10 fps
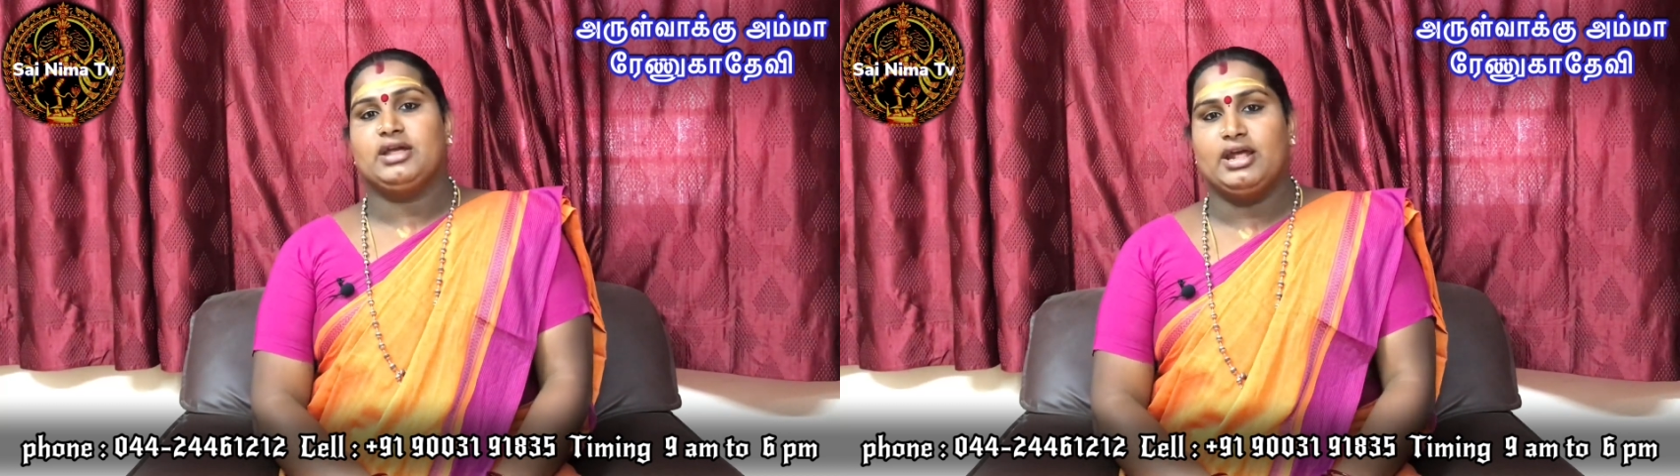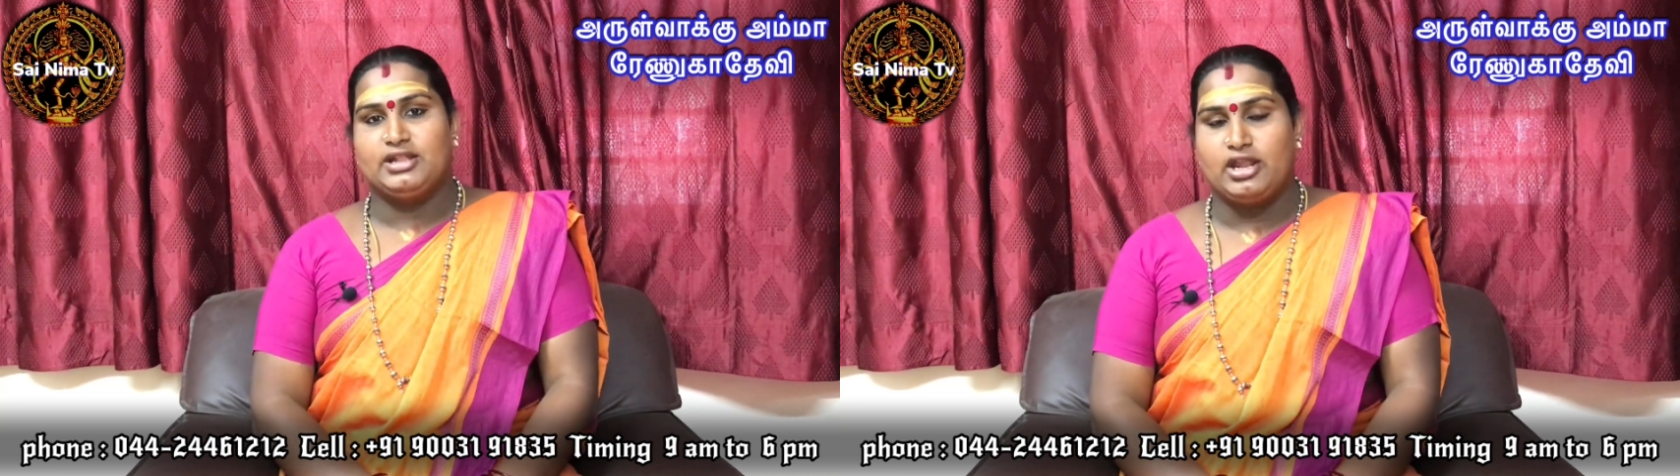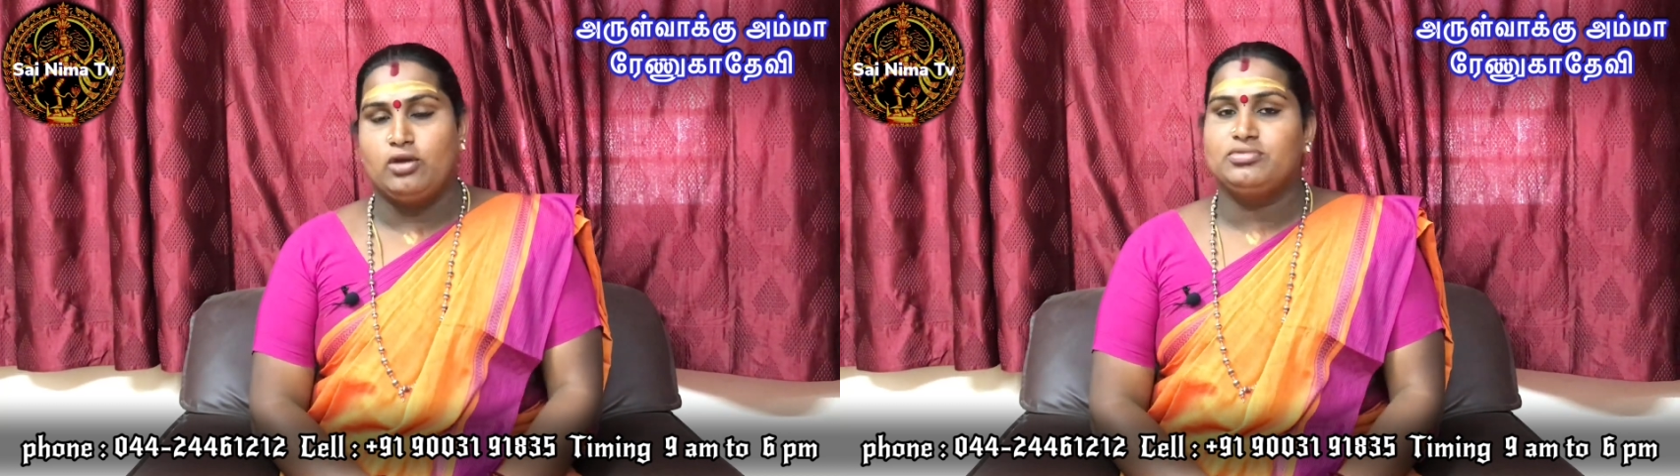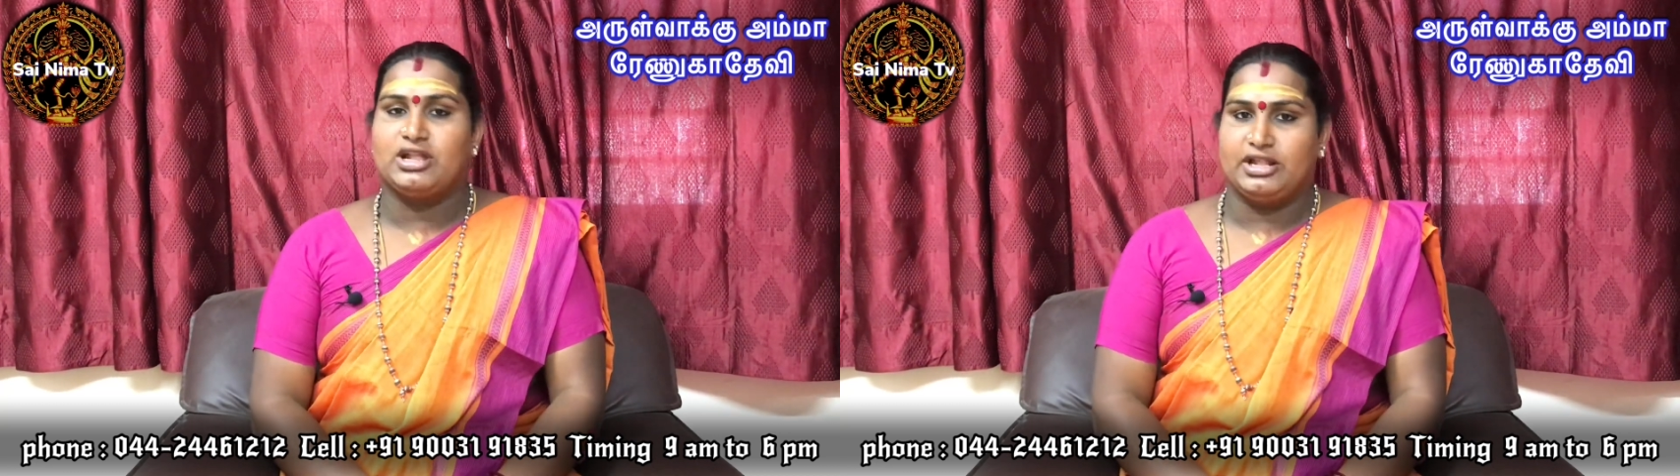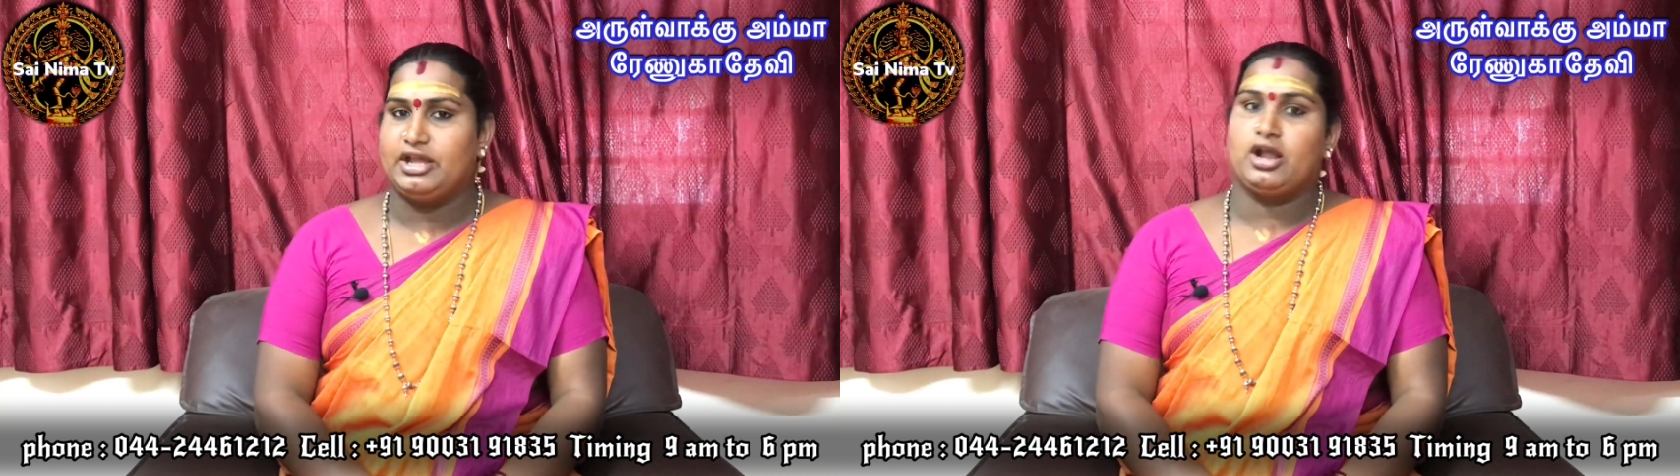ஏதேனும்
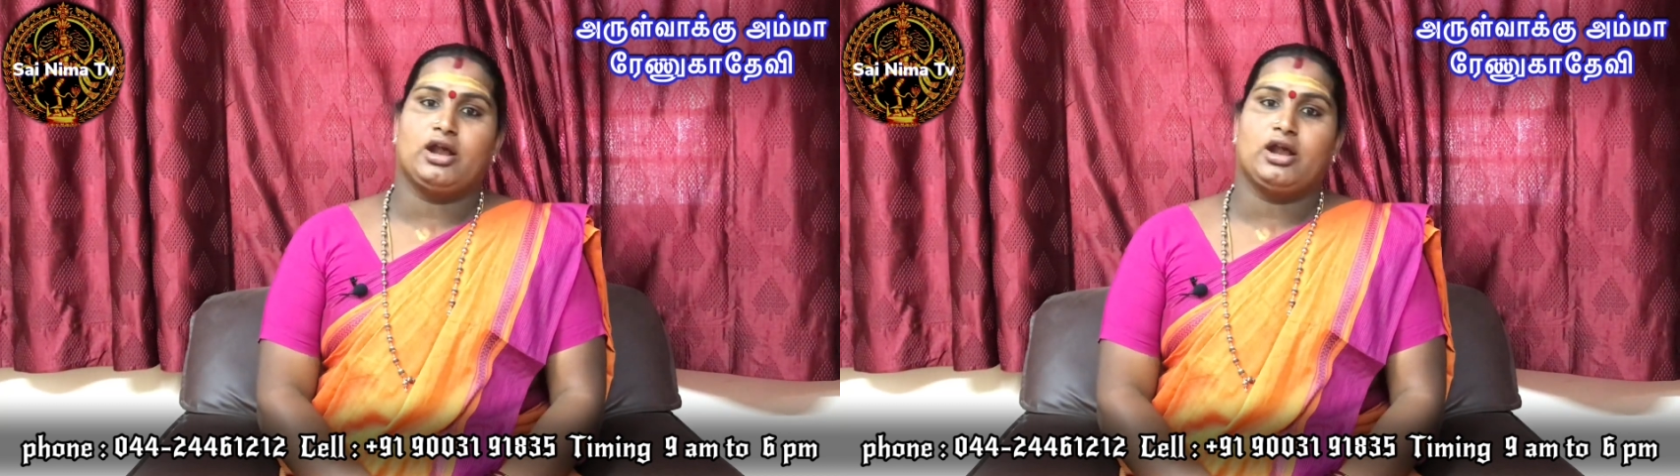சந்தேகங்கள்